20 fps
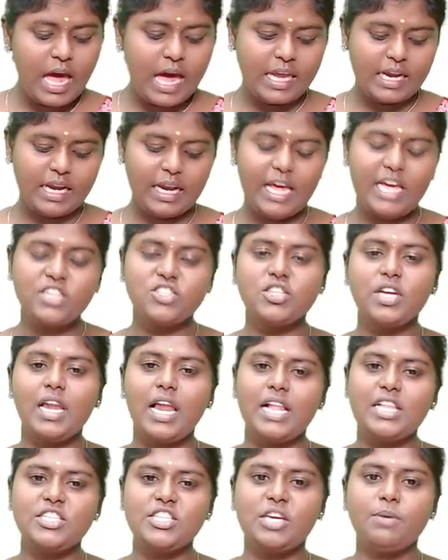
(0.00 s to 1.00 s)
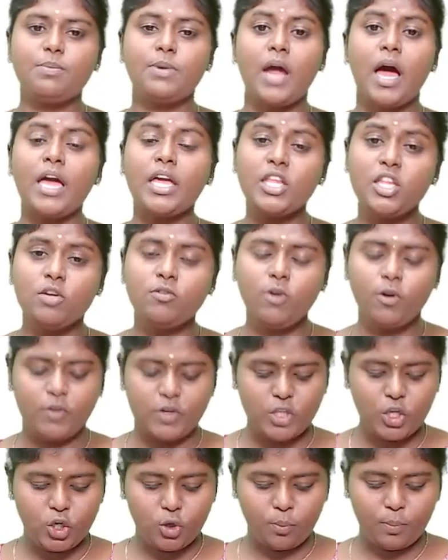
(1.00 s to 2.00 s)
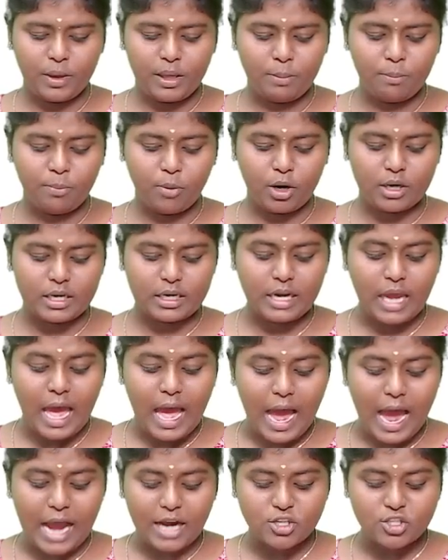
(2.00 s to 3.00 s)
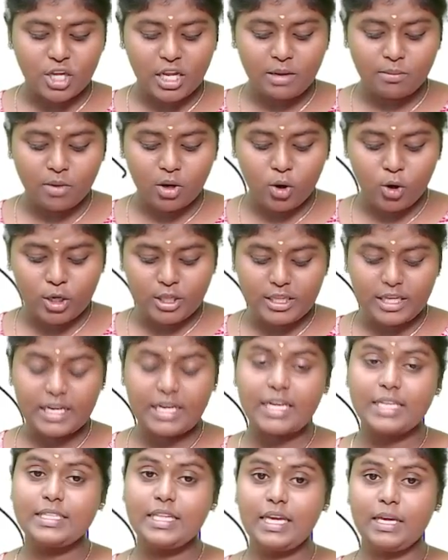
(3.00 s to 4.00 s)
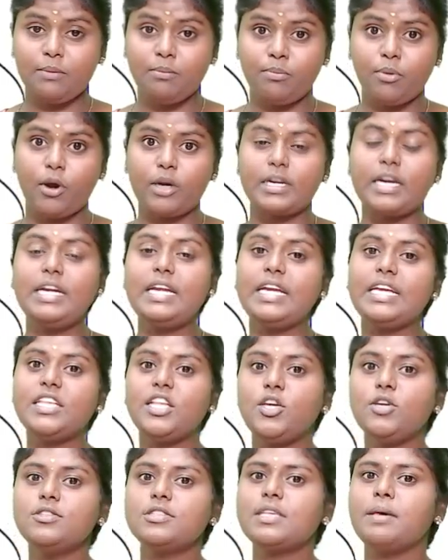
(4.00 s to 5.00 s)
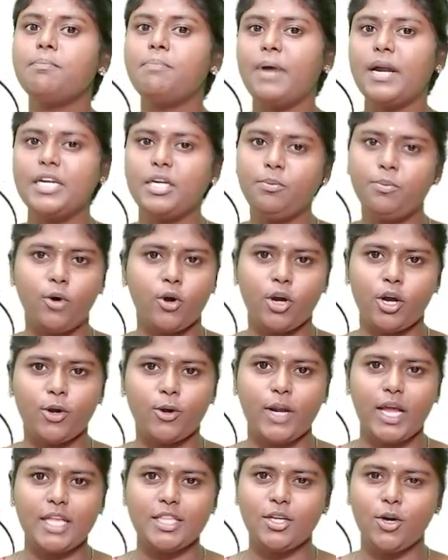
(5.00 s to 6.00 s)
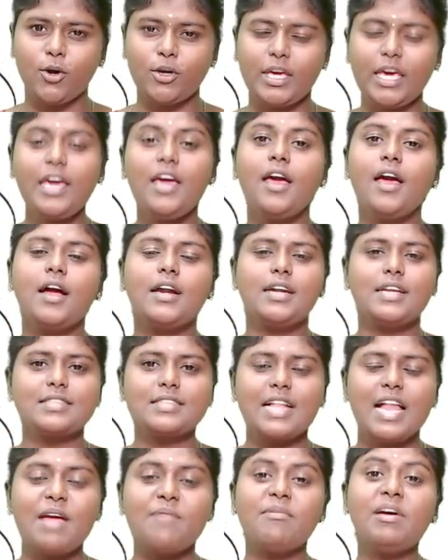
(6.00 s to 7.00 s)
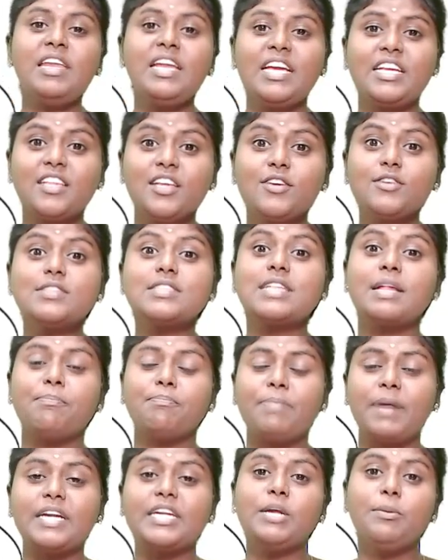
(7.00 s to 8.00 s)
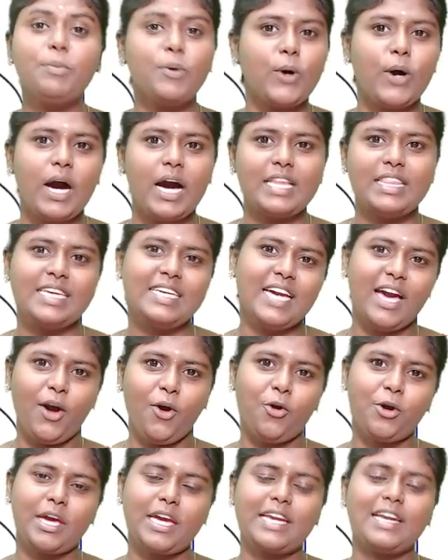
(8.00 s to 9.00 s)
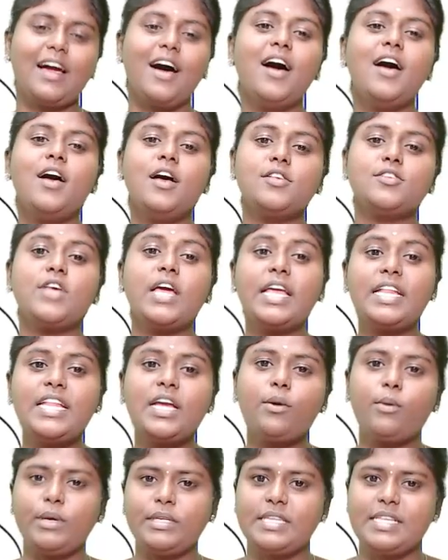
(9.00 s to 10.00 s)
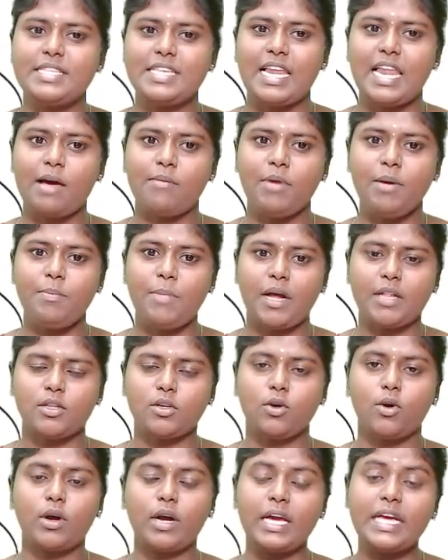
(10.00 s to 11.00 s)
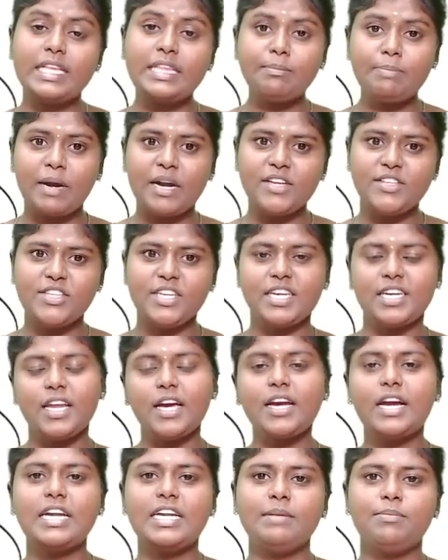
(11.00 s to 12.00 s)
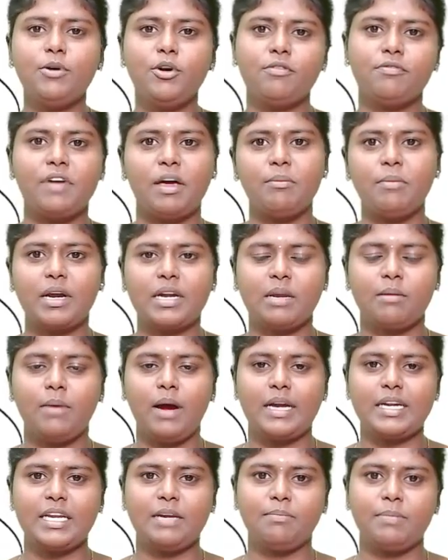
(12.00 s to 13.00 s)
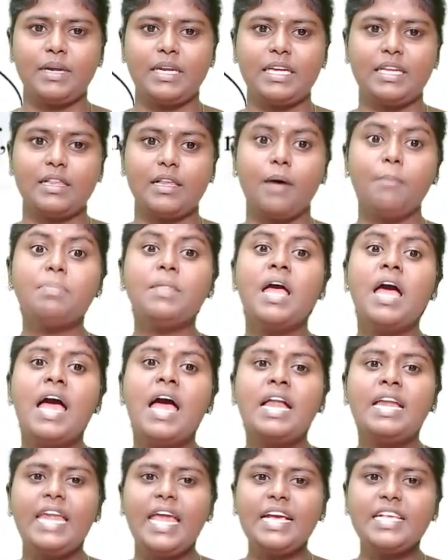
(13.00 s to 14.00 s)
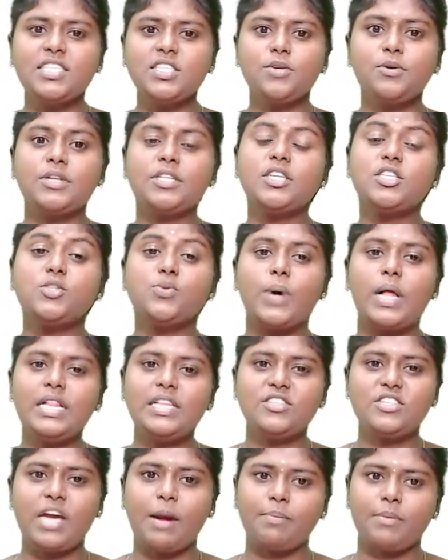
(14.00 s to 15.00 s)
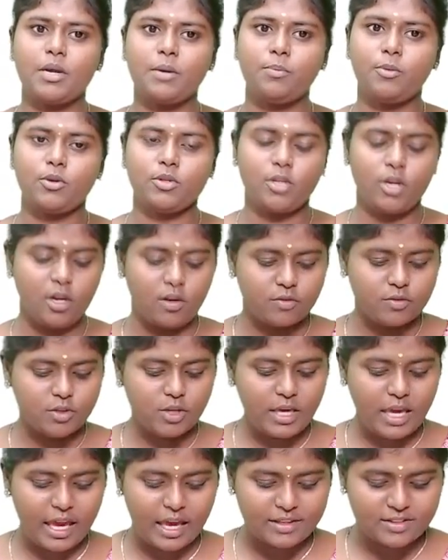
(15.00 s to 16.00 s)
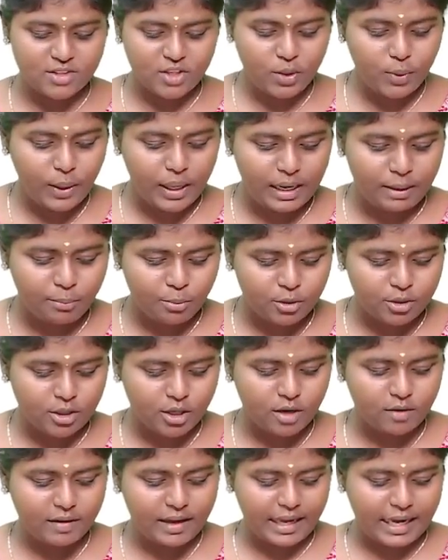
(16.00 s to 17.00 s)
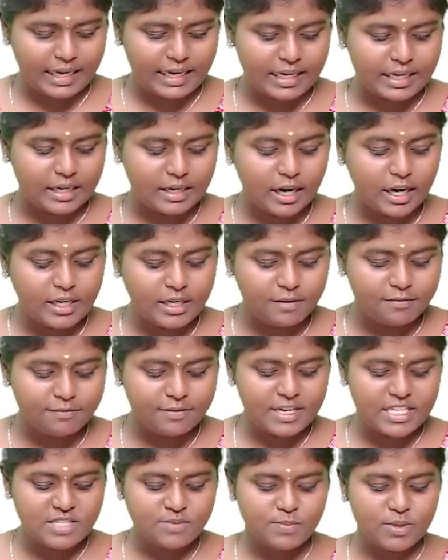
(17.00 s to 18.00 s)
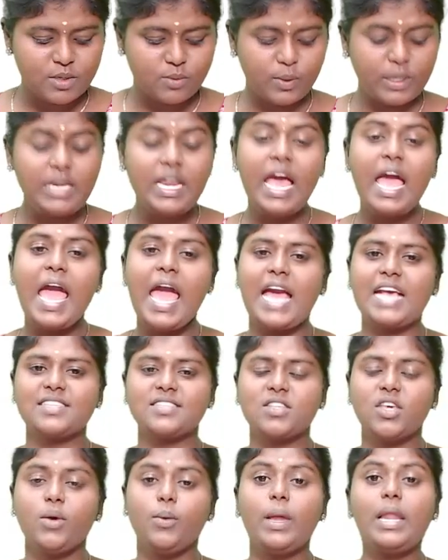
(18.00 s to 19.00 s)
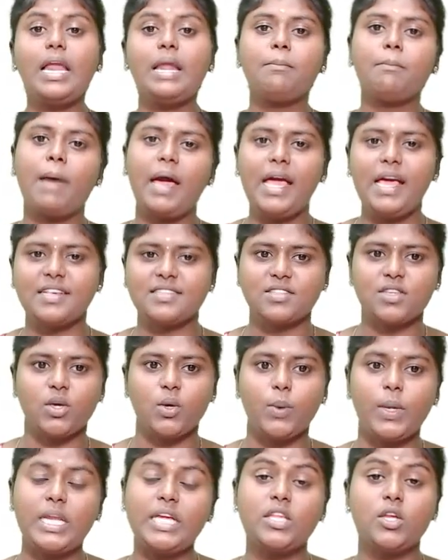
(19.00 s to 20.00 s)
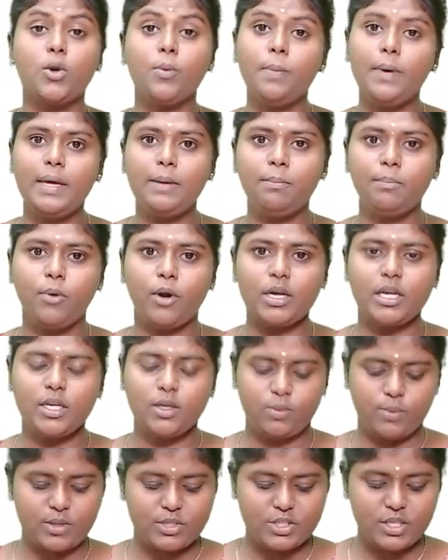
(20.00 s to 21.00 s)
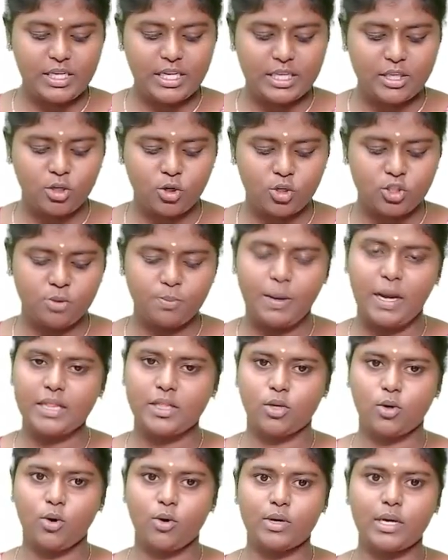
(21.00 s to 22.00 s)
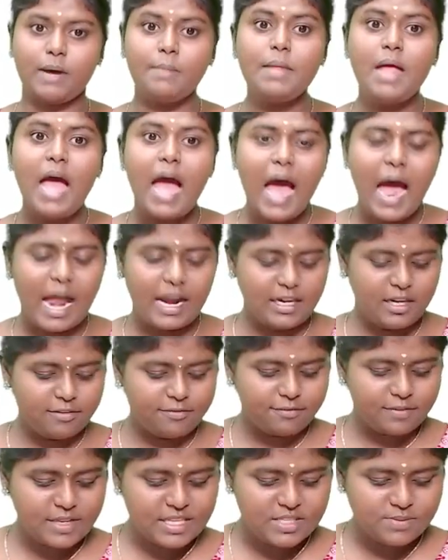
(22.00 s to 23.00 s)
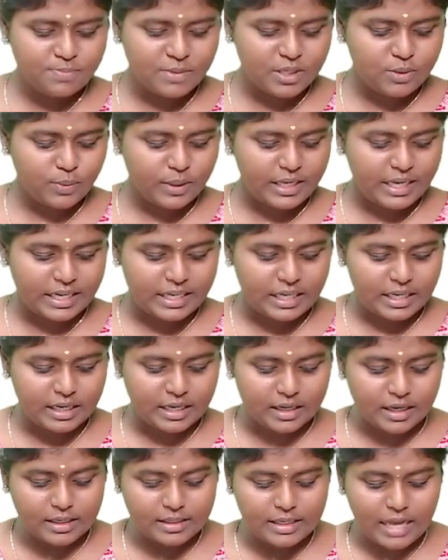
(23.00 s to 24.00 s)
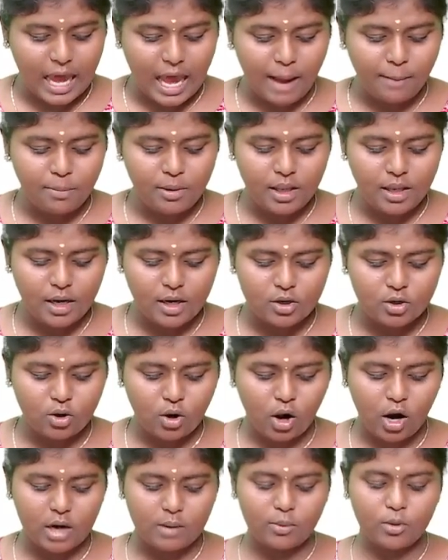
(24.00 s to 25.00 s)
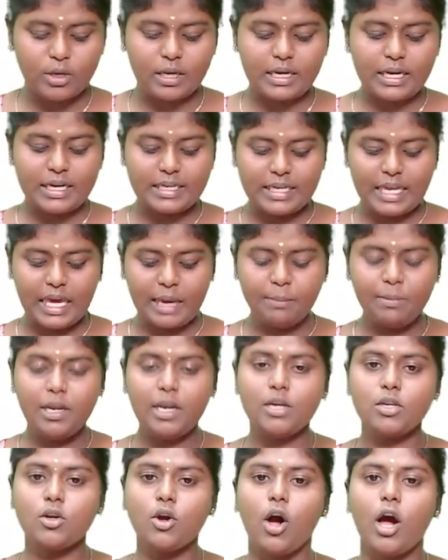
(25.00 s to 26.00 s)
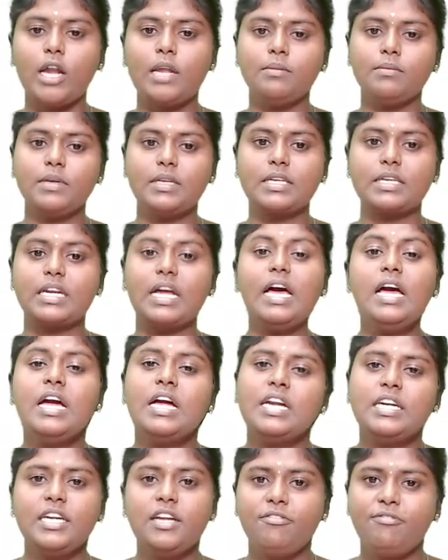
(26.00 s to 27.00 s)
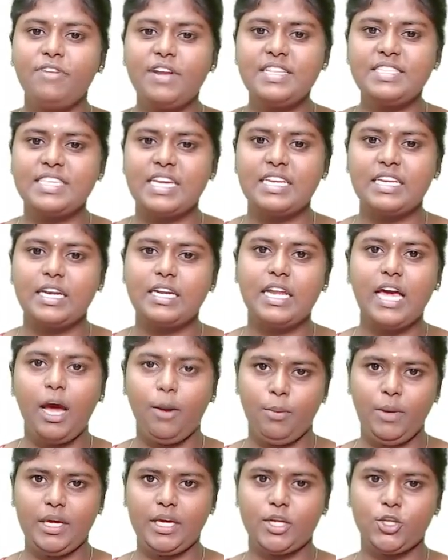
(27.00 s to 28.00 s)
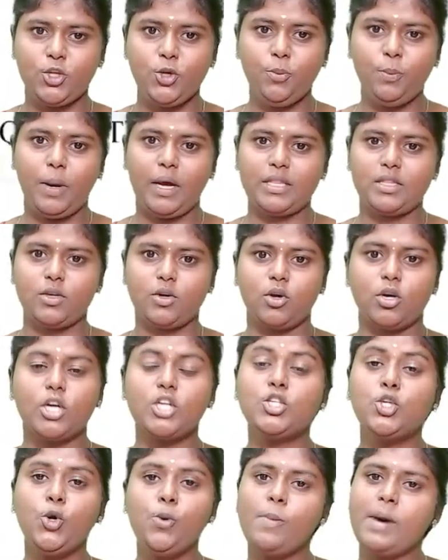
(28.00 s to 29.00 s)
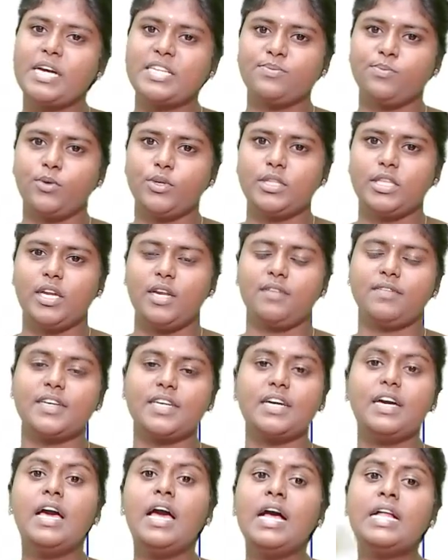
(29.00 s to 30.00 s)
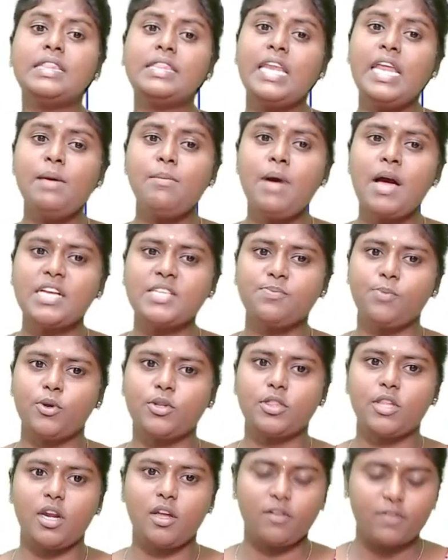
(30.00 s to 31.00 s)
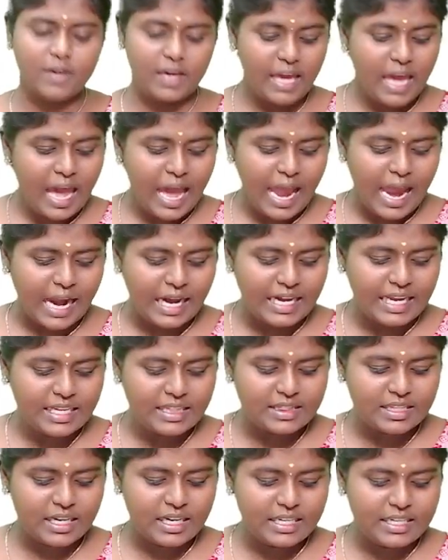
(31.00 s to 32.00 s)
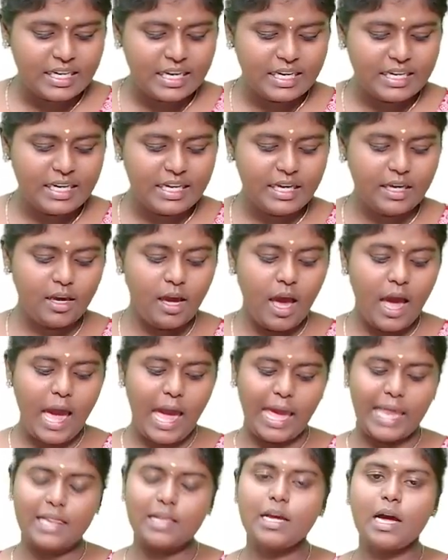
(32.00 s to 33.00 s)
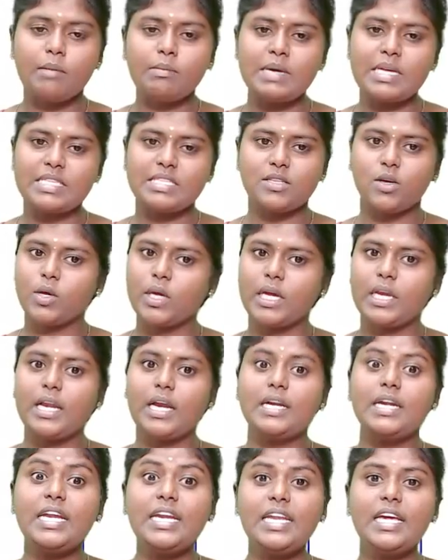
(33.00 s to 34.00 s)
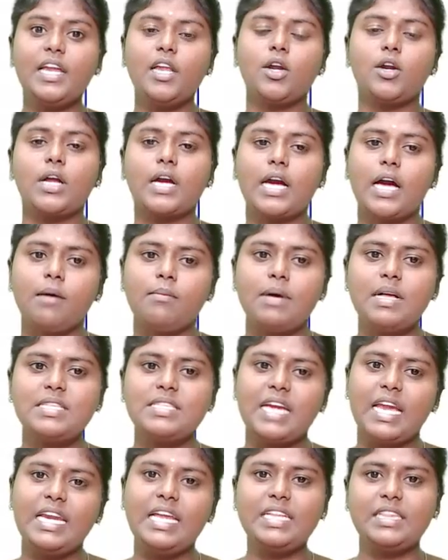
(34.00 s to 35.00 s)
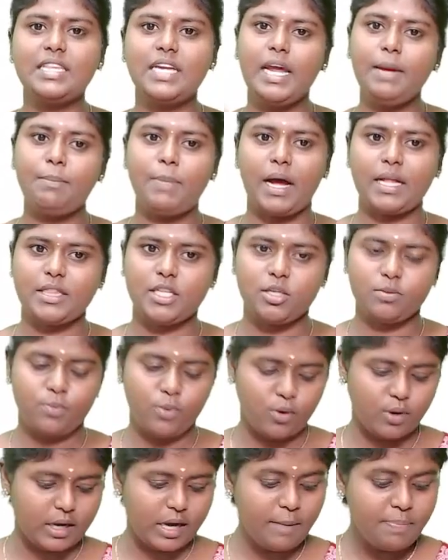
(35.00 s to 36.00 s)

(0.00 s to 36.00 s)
ரிலேஷனல் அல்ஜிப்ரா இதுவும் வந்து ரொம்ப இம்பார்ட்டன்ட் ஆக்சுவலா நம்ம கொடுத்துருக்கிறதே இம்பார்ட்டன்ட் இதையும் ஸ்கிப் பண்ணிட்டு போகக்கூடாது ஓகே டிஸ்கிளைமர் இதையும் ஸ்கிப் பண்ணிட்டு போகாதீங்க ஓகேங்களா ஸோ இந்த கொஸ்டின்ஸ் எல்லாமே பார்த்துக்கோங்க இது படிச்சீங்கன்னா கண்டிப்பா ஒரு ஃபைவ் மார்க் நம்ம அட்டன் பண்ணிடலாம் நெக்ஸ்ட் வந்து டுவெல்த் சாப்டர் பொறுத்தளவுக்கு எஸ்கியூஎல் பொறுத்தளவுக்கு என்னென்னா டிஃப்ரென்ஸ் பிட்வீன் எஸ்கியூஎல் அண்ட் மை எஸ்கியூஎல் இது ரொம்ப இம்பார்ட்டன்ட் கொஸ்டின் இது கொஞ்சம் பார்த்துக்கோங்க அண்ட் டிஃப்ரென்ஸ் பிட்வீன் என்னென்னா டேப்லர் அண்ட் காலம் ஓகேங்களா டேபிள் அண்ட் காலம் இருக்கிற டிஃப்ரென்ஸ் என்னென்ன அப்படிங்கிறதையும் பார்த்துக்கோங்க டூ மார்க்ஸ் பொறுத்தளவுக்கு த்ரீ மார்க்ஸ் பொறுத்தளவுக்கு எனி த்ரீ டிடிஎல் கமெண்ட்ஸ் ஓகேங்களா டிடிஎல்லோட கமெண்ட்ஸ் எனி த்ரீ பார்த்துட்டு போங்க